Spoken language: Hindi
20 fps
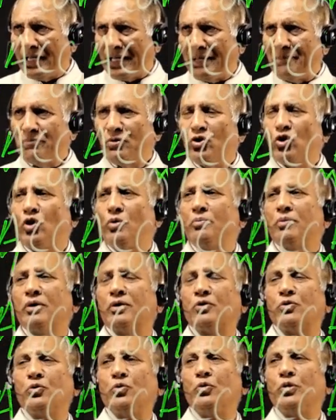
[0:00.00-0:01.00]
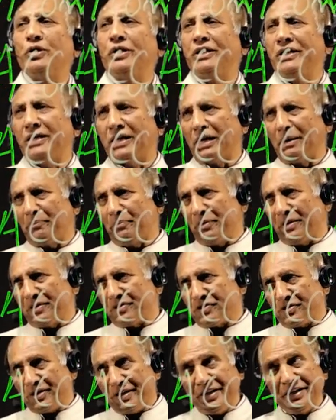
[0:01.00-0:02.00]
एम कॉम टू ईयर आपने
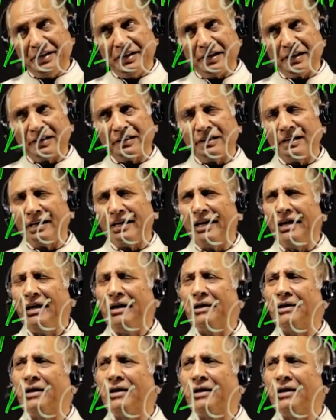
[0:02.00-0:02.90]
स्टडी करना है